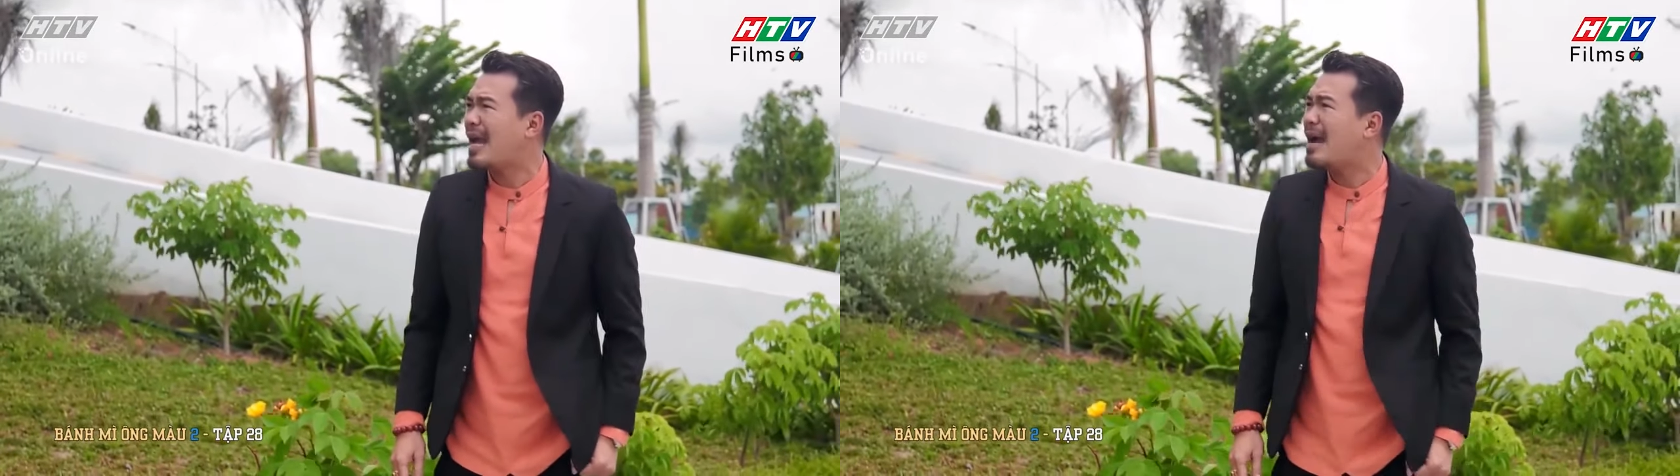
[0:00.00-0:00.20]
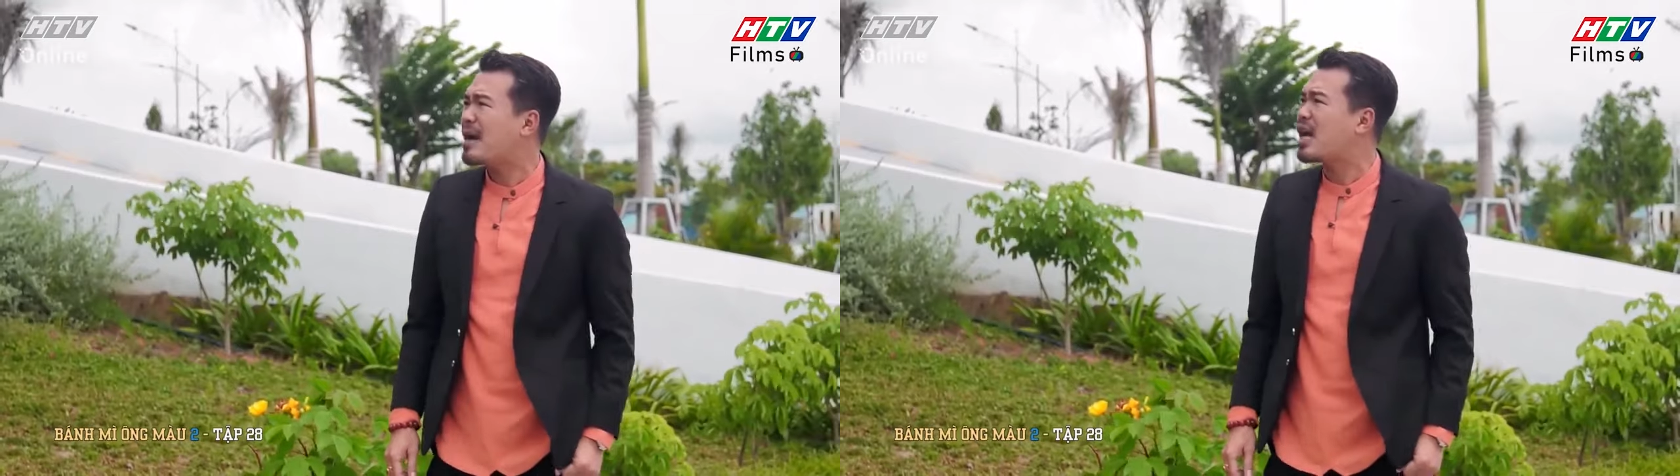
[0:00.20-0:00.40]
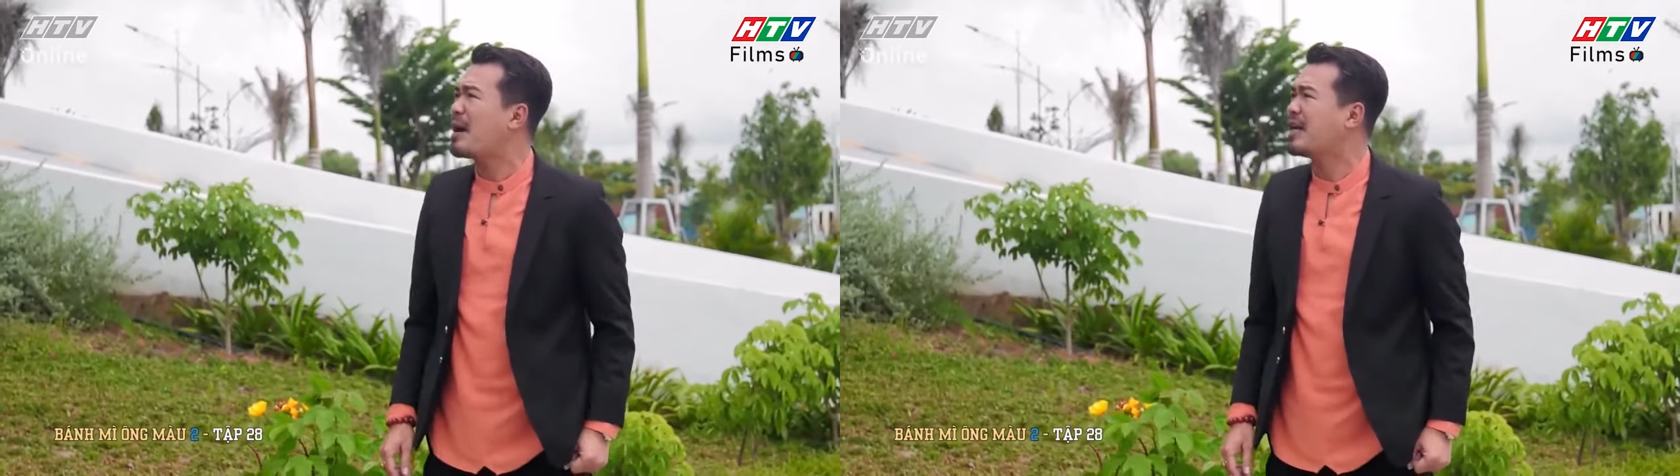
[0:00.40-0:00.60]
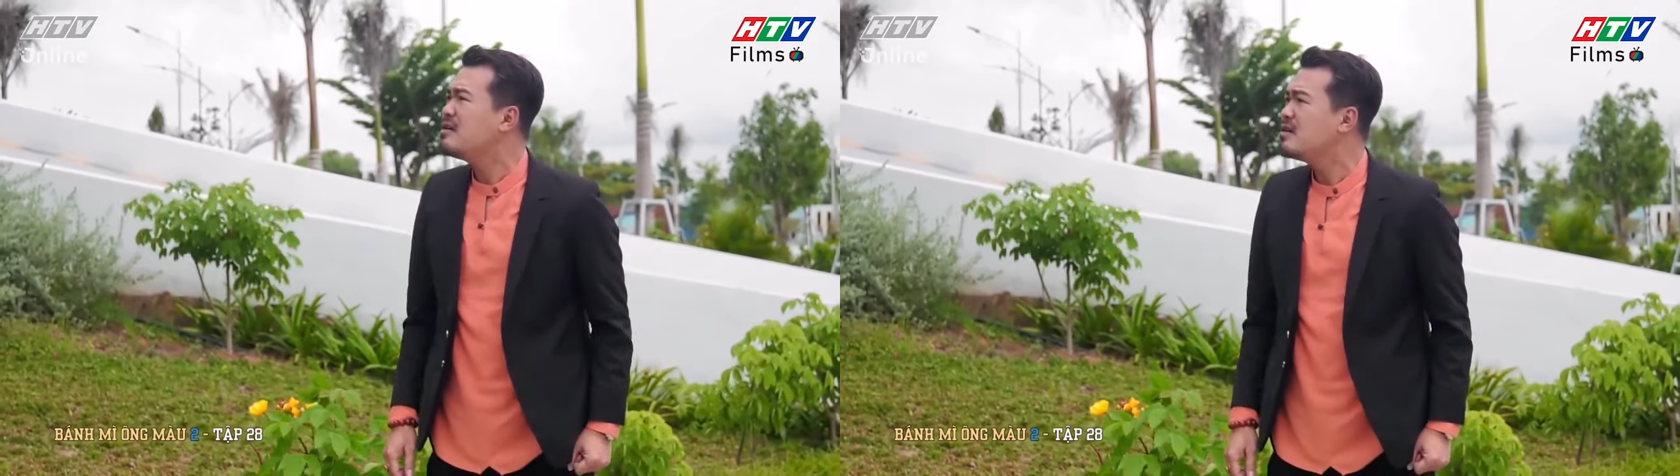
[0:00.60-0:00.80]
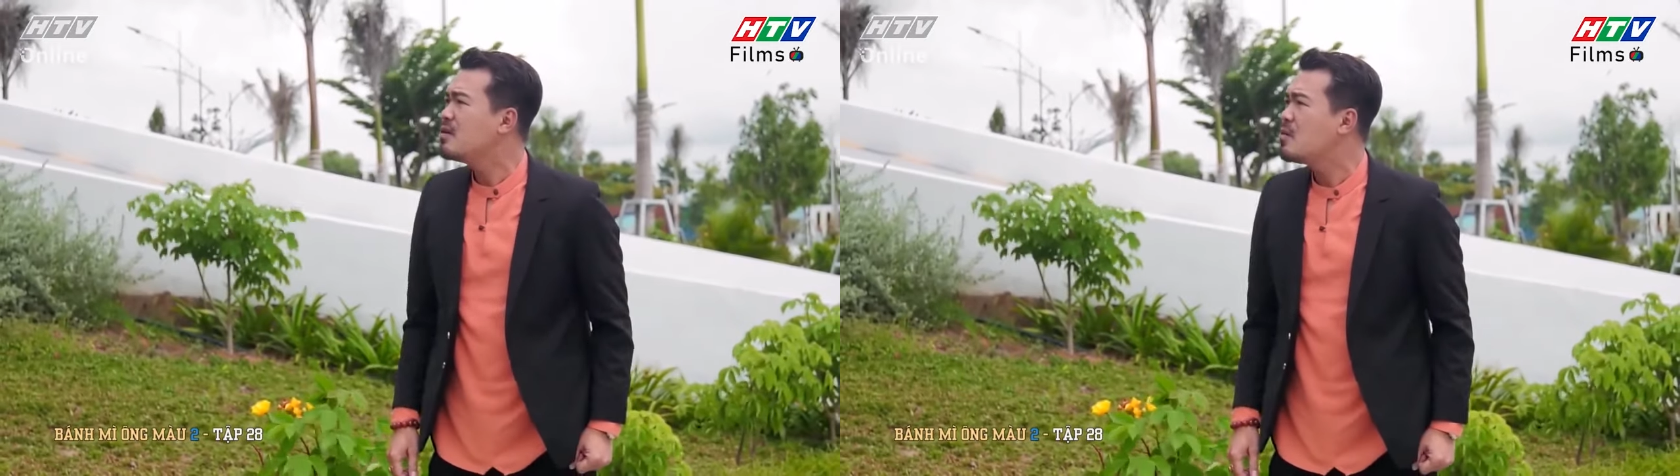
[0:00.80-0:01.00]
cha mày hả mày
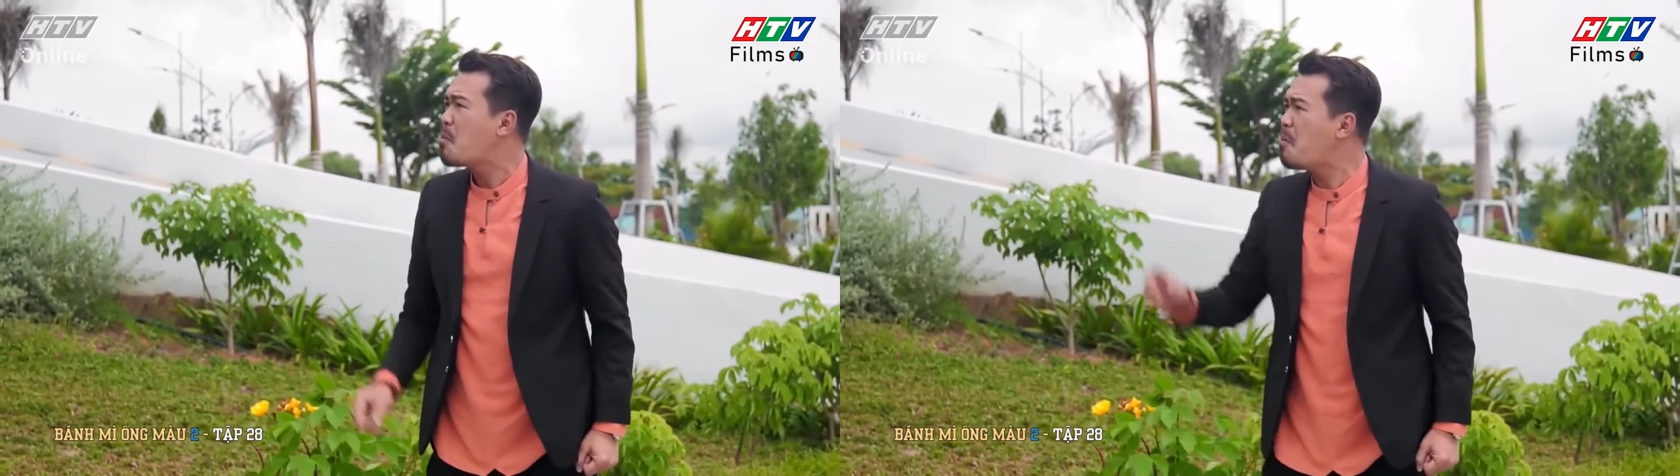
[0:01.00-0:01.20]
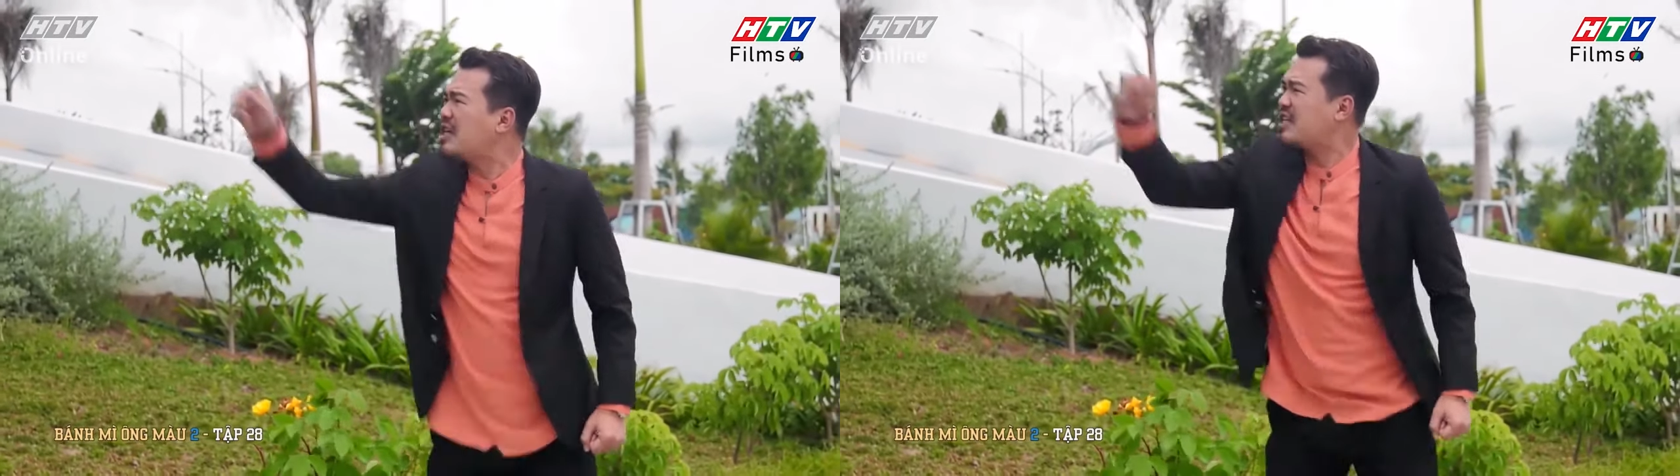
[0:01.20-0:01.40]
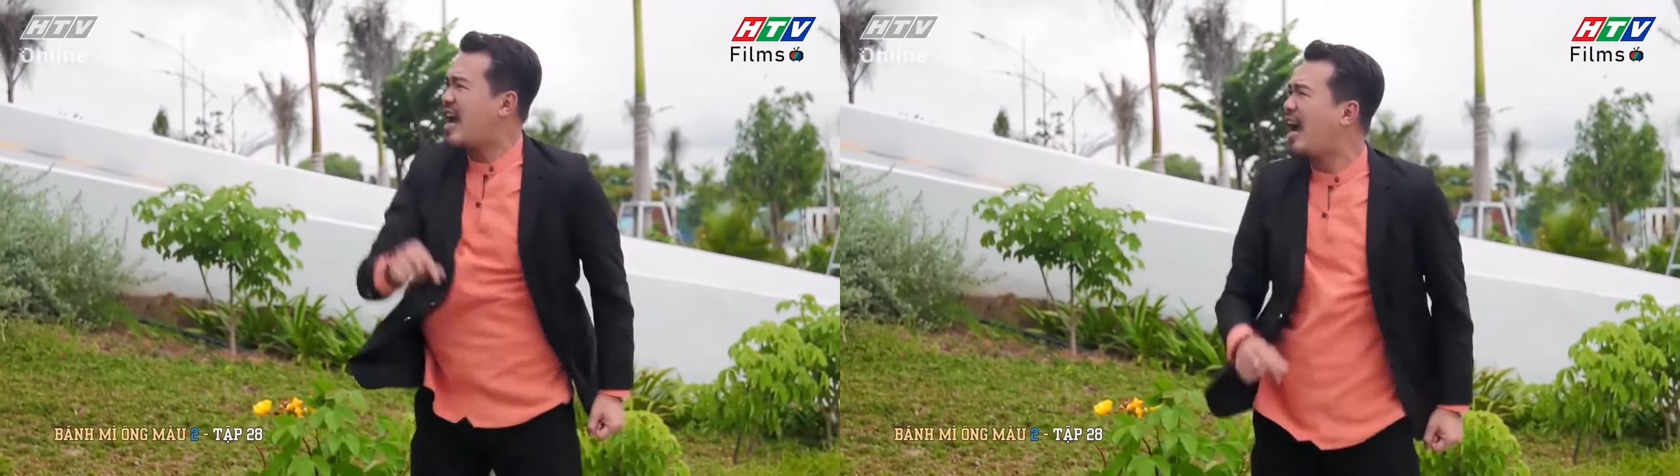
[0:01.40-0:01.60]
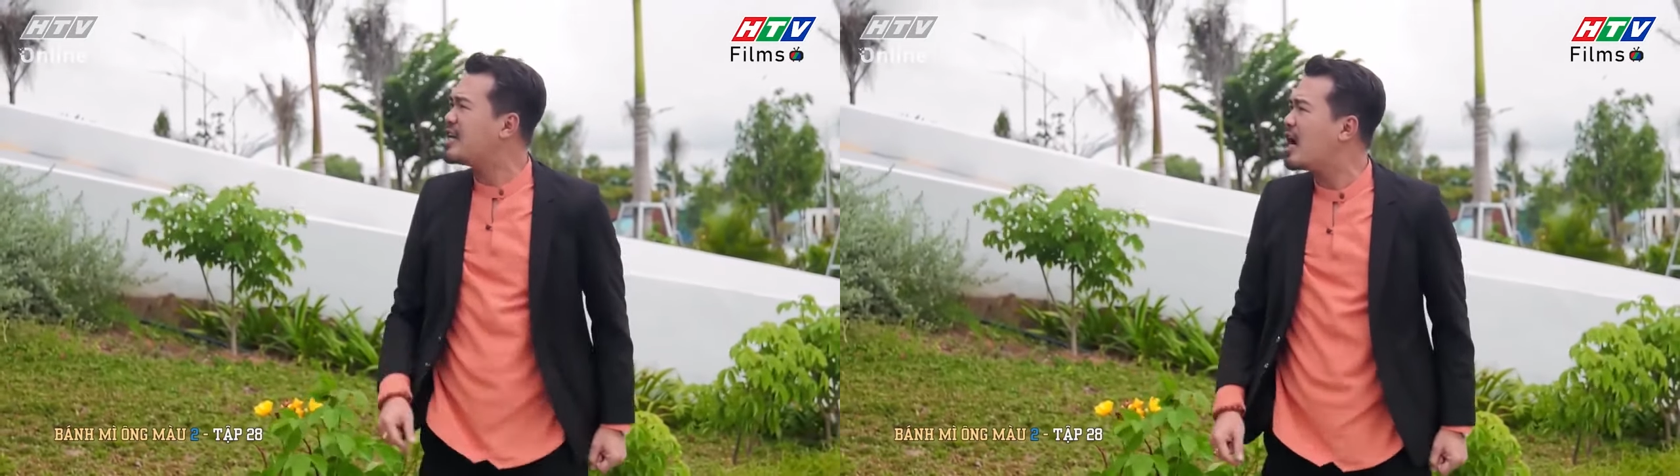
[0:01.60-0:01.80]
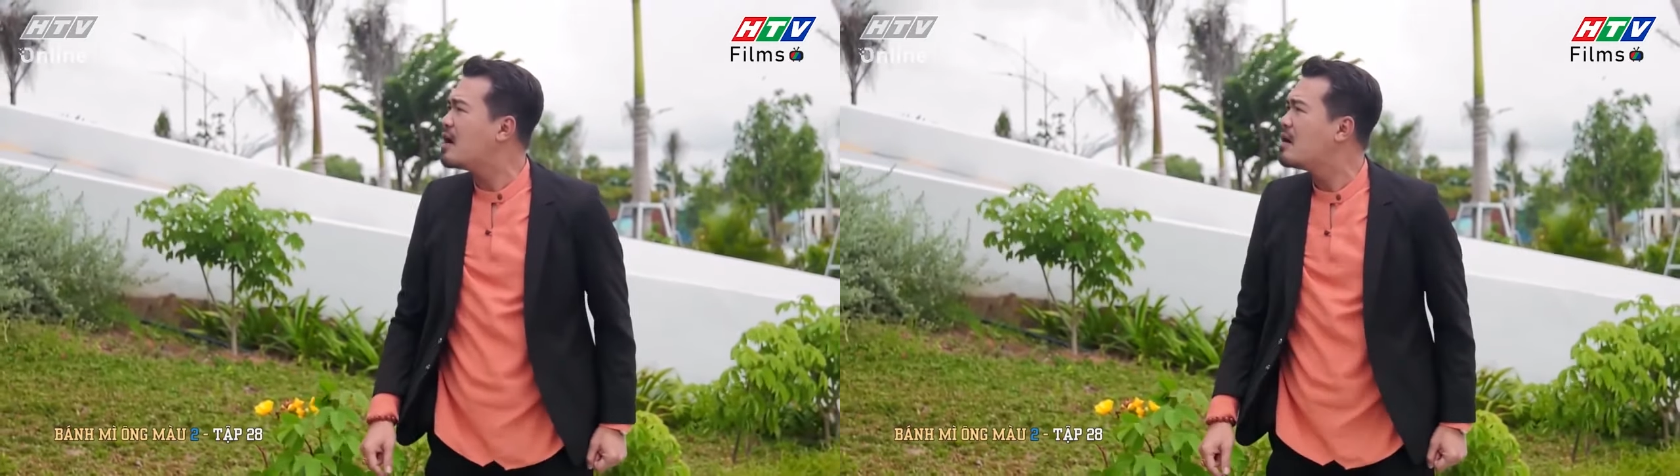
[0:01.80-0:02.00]
Mất
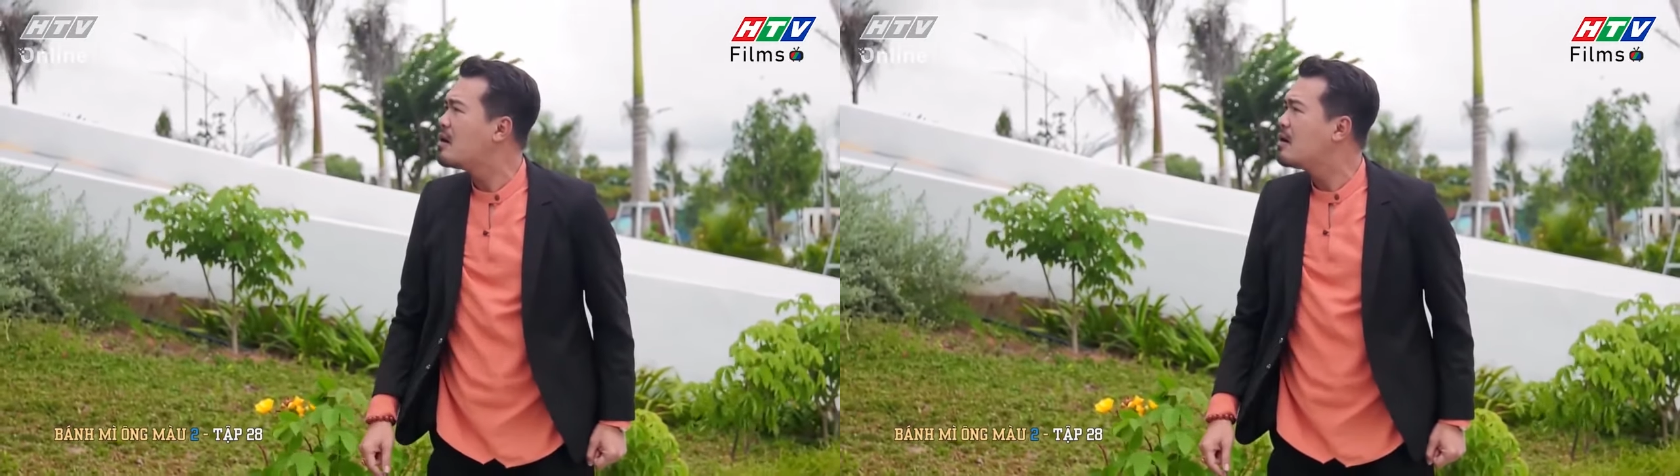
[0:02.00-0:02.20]
dạy à